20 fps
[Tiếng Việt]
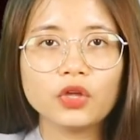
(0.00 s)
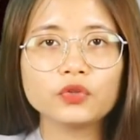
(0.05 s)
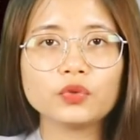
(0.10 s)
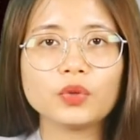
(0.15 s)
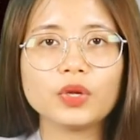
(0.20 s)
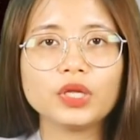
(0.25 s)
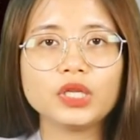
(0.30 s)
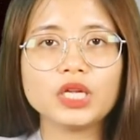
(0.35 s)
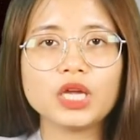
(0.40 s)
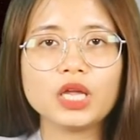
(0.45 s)

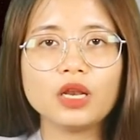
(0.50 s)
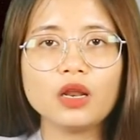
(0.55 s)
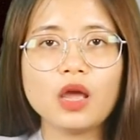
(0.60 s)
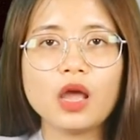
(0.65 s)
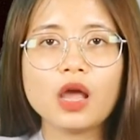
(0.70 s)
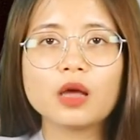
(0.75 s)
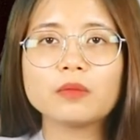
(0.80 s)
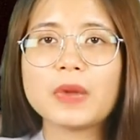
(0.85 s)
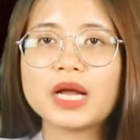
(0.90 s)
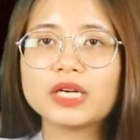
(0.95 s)
tuy nhiên
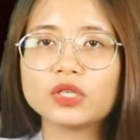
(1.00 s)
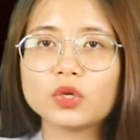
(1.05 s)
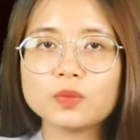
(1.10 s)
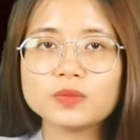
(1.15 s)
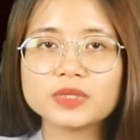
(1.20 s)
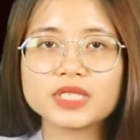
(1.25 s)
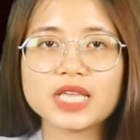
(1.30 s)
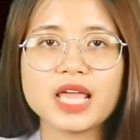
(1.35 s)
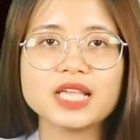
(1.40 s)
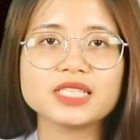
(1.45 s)
bạn
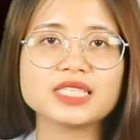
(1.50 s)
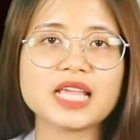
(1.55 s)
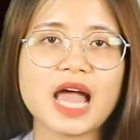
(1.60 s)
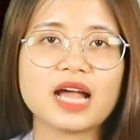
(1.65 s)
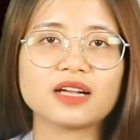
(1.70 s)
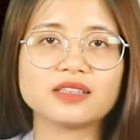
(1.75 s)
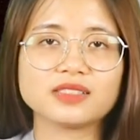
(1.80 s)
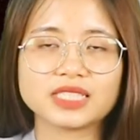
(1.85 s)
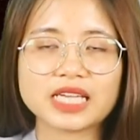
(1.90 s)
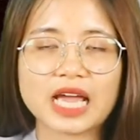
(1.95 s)
cũng dễ
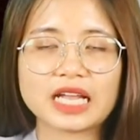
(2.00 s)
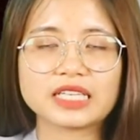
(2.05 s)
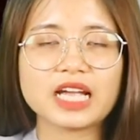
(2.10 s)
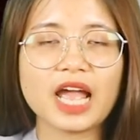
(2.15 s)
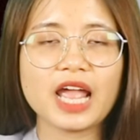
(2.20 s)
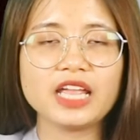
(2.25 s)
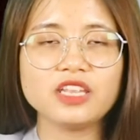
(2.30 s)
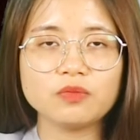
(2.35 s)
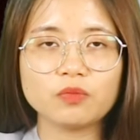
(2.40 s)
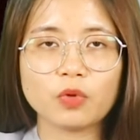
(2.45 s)
dàng chán
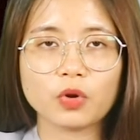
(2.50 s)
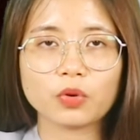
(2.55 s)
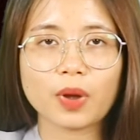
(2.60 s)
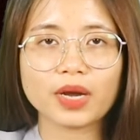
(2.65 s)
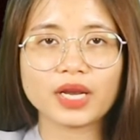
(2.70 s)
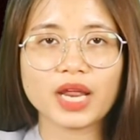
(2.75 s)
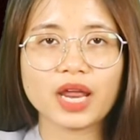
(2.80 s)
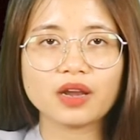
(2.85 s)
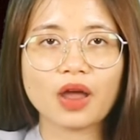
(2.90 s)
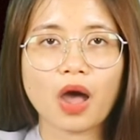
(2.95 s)
ngay những mối
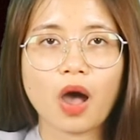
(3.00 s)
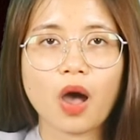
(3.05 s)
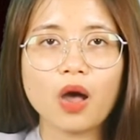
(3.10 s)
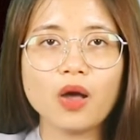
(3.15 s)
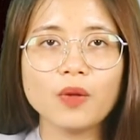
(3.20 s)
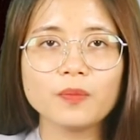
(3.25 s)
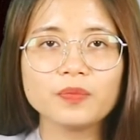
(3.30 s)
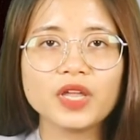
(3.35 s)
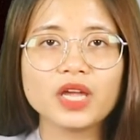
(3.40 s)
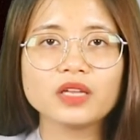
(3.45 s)
quan hệ
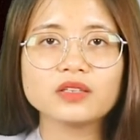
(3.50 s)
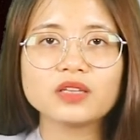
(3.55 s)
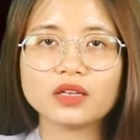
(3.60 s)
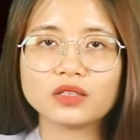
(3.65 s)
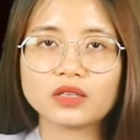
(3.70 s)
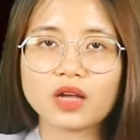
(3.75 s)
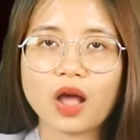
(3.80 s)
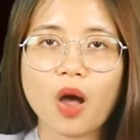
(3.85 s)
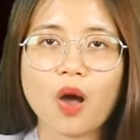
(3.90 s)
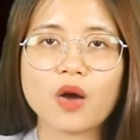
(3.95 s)
đó. Thật
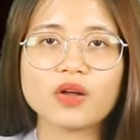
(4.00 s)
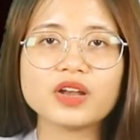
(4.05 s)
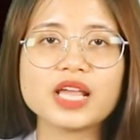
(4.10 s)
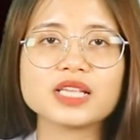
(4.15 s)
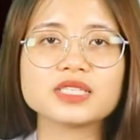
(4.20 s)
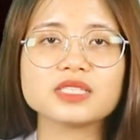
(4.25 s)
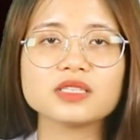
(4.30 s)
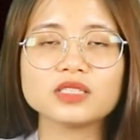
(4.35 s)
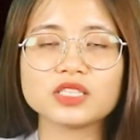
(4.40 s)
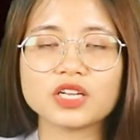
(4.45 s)
khó
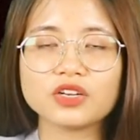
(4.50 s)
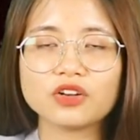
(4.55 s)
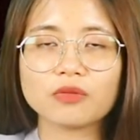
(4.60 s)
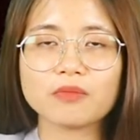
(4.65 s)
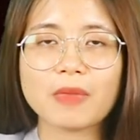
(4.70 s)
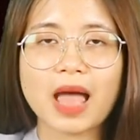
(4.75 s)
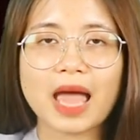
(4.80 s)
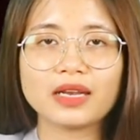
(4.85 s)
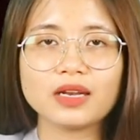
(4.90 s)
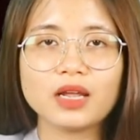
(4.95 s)
để giữ chân
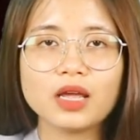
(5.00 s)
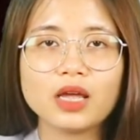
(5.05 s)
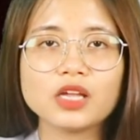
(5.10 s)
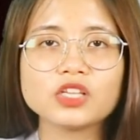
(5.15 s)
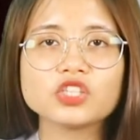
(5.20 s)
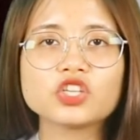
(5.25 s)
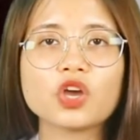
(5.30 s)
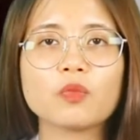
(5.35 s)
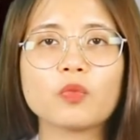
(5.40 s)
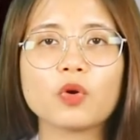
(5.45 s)
được bạn
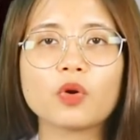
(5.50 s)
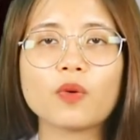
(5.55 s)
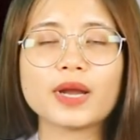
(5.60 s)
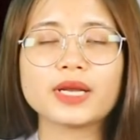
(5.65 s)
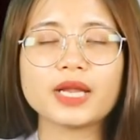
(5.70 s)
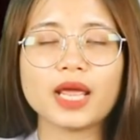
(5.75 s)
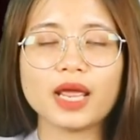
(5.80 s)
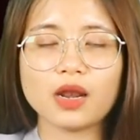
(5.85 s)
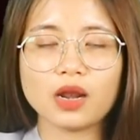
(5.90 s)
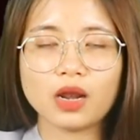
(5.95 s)
trong mối
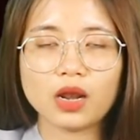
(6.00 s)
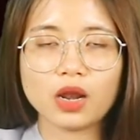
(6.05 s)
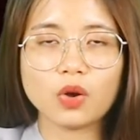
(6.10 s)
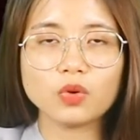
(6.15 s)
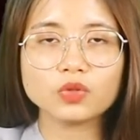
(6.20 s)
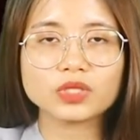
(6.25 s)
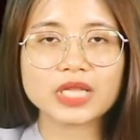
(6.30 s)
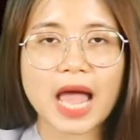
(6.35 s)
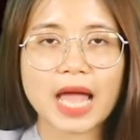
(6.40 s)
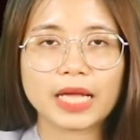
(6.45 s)
quan hệ
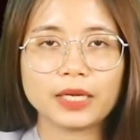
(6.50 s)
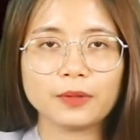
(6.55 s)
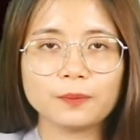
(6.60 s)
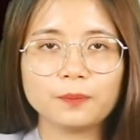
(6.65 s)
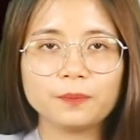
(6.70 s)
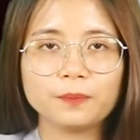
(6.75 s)
lâu dài.